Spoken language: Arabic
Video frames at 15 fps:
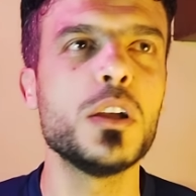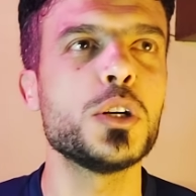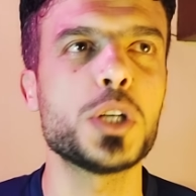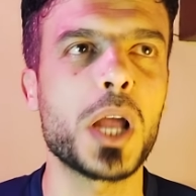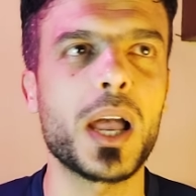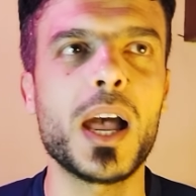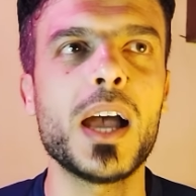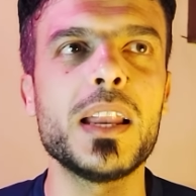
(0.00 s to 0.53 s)

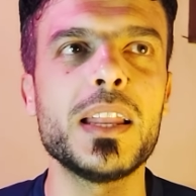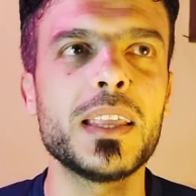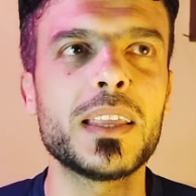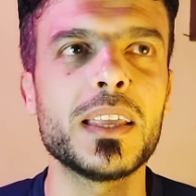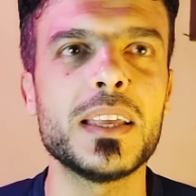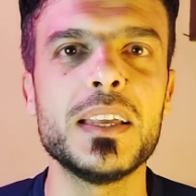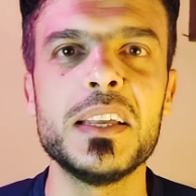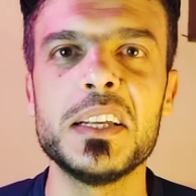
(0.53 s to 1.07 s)
شغالة
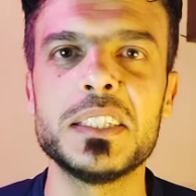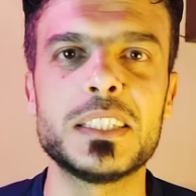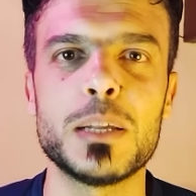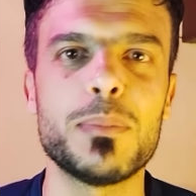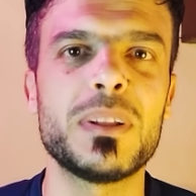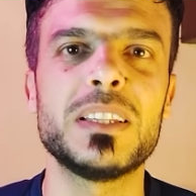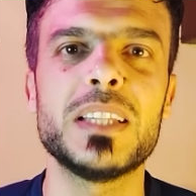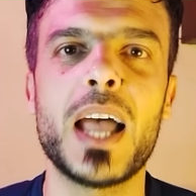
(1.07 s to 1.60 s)
هيك
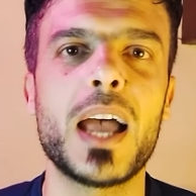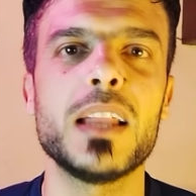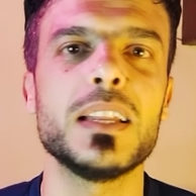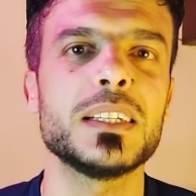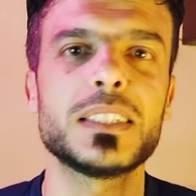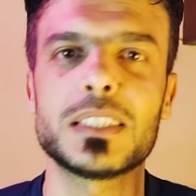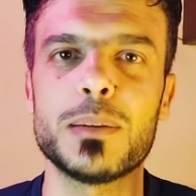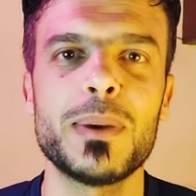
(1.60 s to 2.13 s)
سمندح
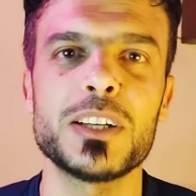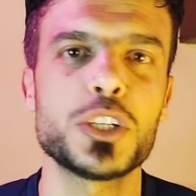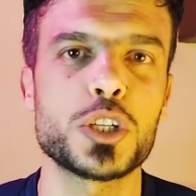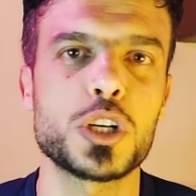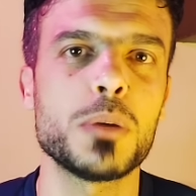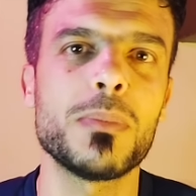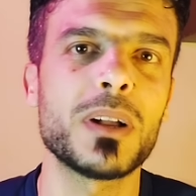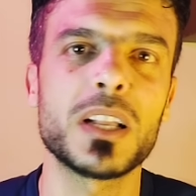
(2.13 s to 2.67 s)
القصة ماشي
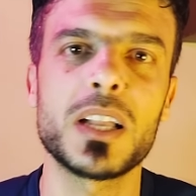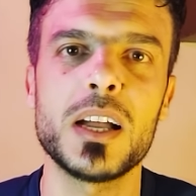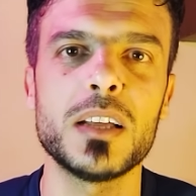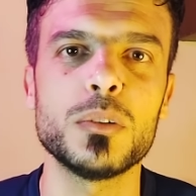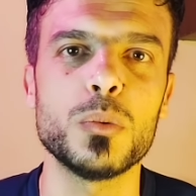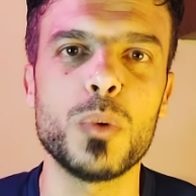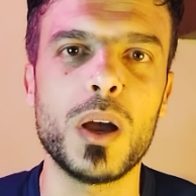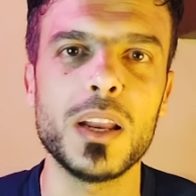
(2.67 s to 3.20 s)
شلون من
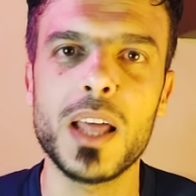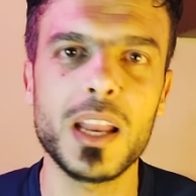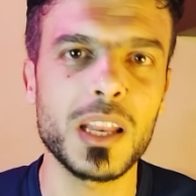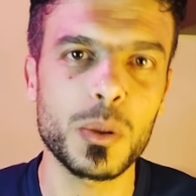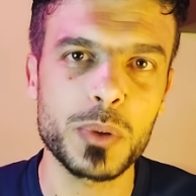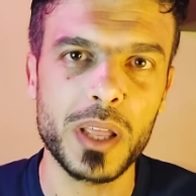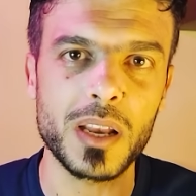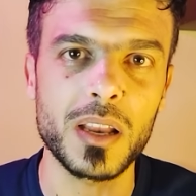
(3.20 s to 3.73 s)
كانوا وعلى
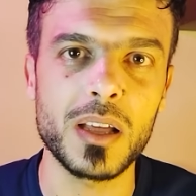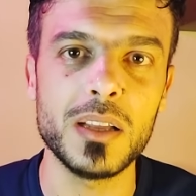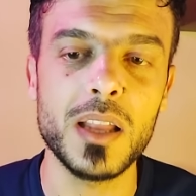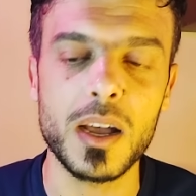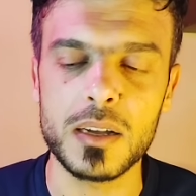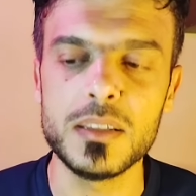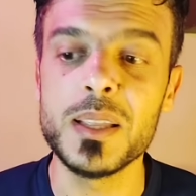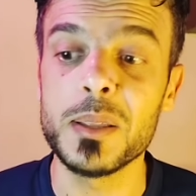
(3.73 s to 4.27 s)
الله ويلا
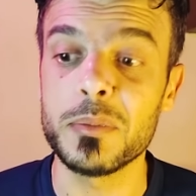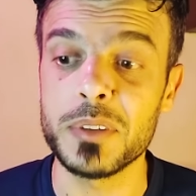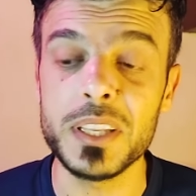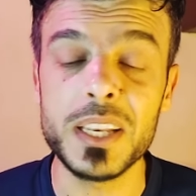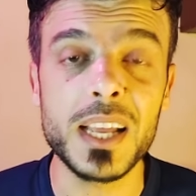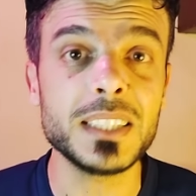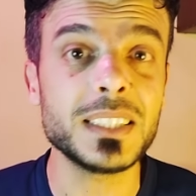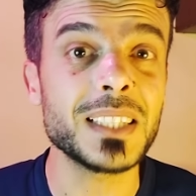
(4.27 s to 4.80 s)
لا في
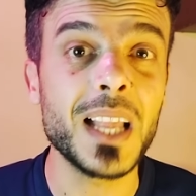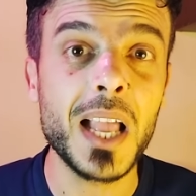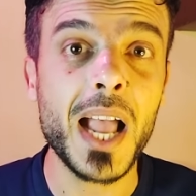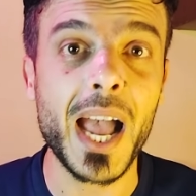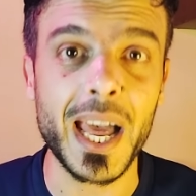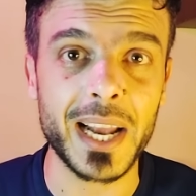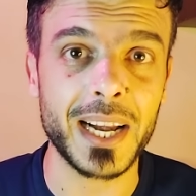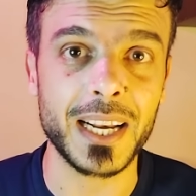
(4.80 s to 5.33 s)
ناس
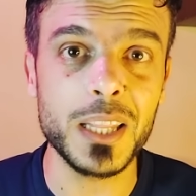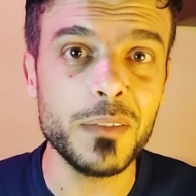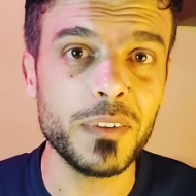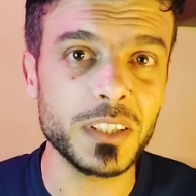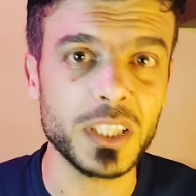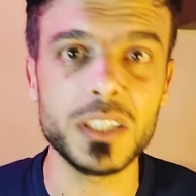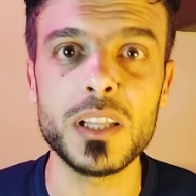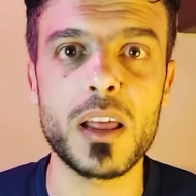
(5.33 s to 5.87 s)

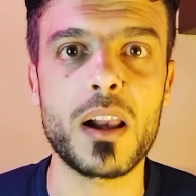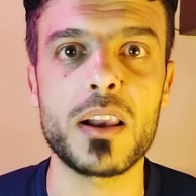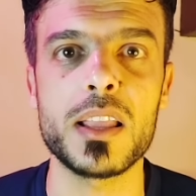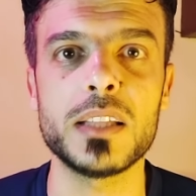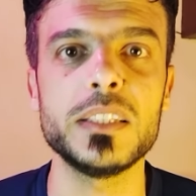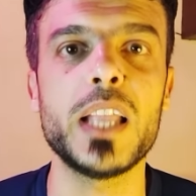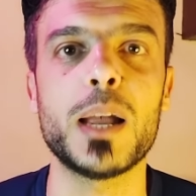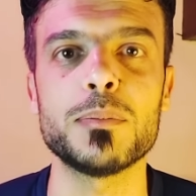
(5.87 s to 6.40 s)
حريفة إدارة
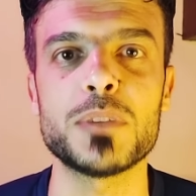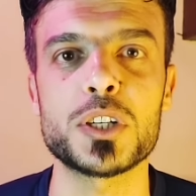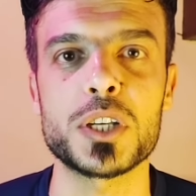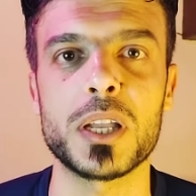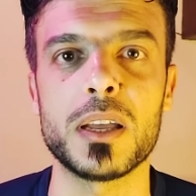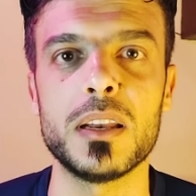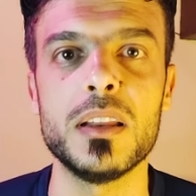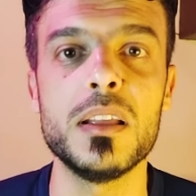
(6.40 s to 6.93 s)
رياضية عم
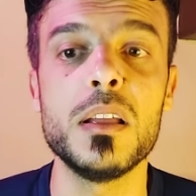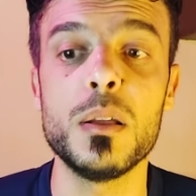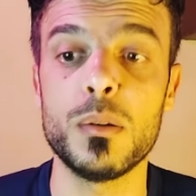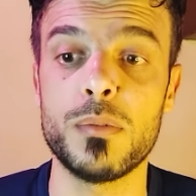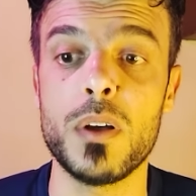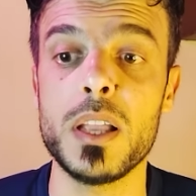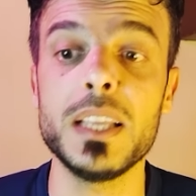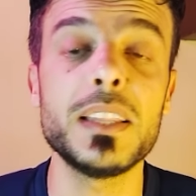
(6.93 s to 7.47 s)
تشتغل
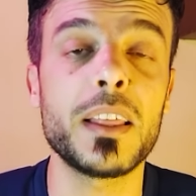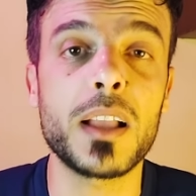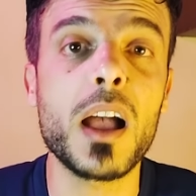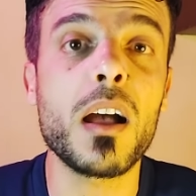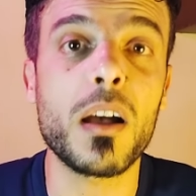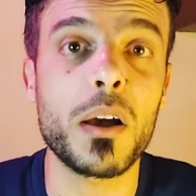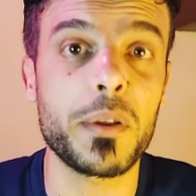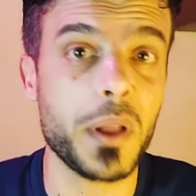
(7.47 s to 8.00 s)
فإذا
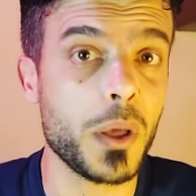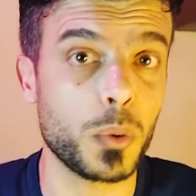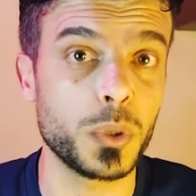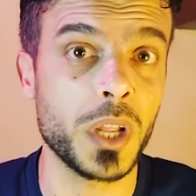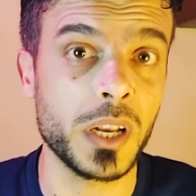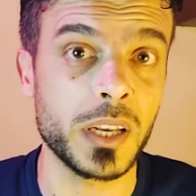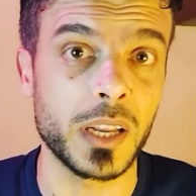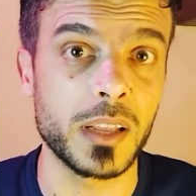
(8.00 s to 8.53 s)
كان قرارهم
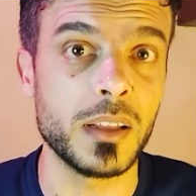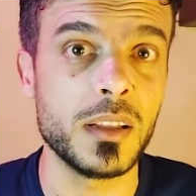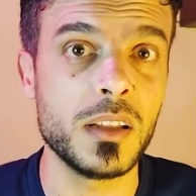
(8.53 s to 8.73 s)
هن